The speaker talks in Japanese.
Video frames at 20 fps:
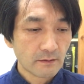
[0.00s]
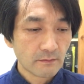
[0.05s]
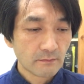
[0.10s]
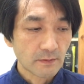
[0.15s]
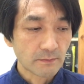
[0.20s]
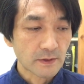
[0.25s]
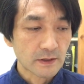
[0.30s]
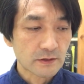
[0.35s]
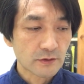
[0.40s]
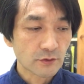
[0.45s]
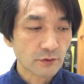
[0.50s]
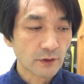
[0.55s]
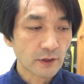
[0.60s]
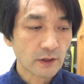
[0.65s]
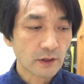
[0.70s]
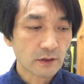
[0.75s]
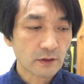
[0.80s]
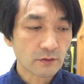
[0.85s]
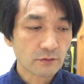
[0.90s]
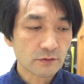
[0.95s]
別の言い
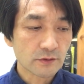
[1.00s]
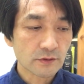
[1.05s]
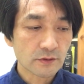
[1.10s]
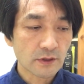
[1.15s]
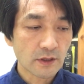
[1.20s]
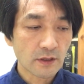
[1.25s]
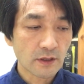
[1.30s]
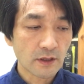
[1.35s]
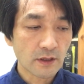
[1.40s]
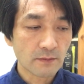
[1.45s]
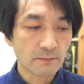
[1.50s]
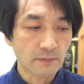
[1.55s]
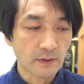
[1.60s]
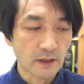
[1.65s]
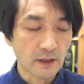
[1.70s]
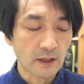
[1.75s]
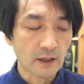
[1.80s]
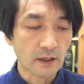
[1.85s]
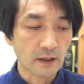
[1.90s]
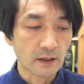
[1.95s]
方をすれ
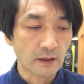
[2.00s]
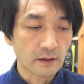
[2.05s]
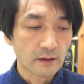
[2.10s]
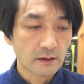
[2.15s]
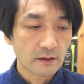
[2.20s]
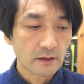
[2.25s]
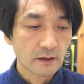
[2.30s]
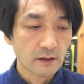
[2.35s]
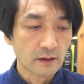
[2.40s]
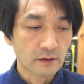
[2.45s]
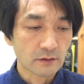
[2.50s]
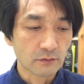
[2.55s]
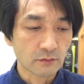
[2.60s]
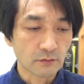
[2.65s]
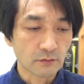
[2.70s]
ば、罪